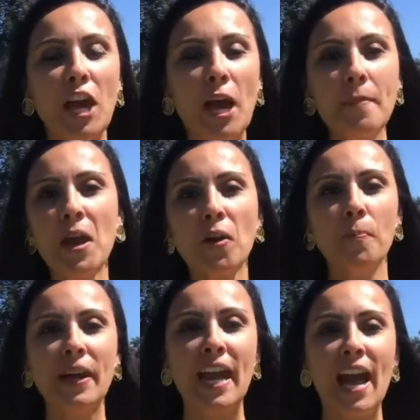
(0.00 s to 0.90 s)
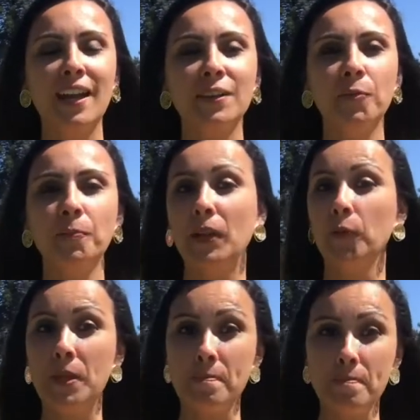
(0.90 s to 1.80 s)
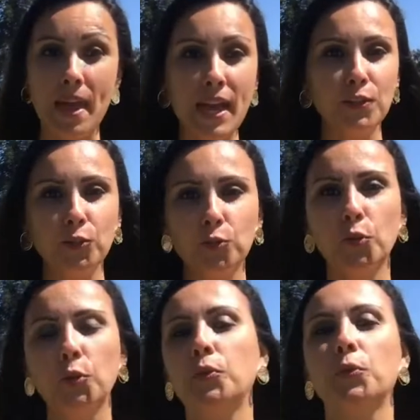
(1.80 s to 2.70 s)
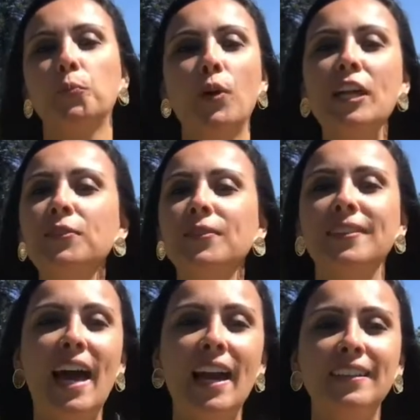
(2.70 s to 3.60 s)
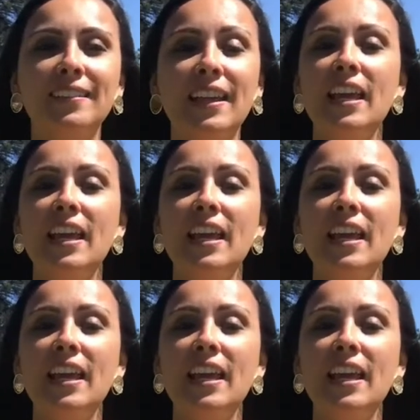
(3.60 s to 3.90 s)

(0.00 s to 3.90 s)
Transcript: já me acompanharam pelo primeiro tour por Buenos Aires,